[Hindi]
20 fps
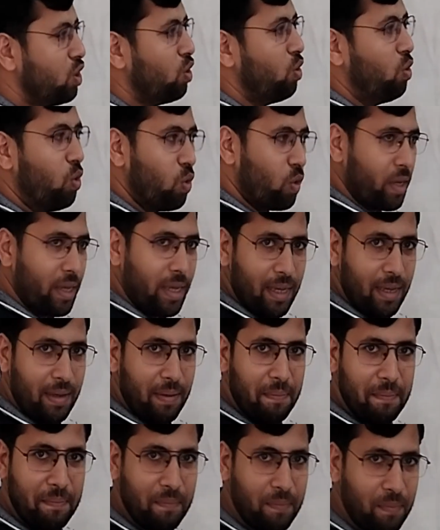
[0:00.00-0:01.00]
जो होगी
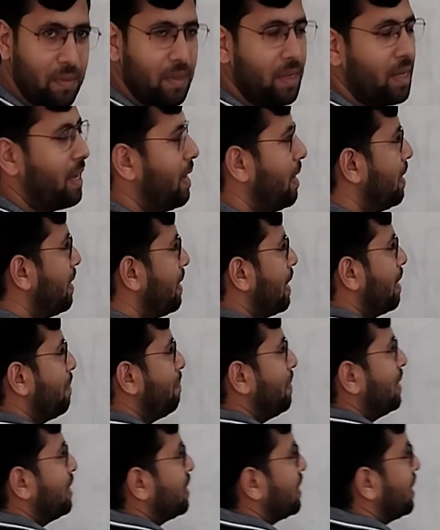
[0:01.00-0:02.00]
इनके बीच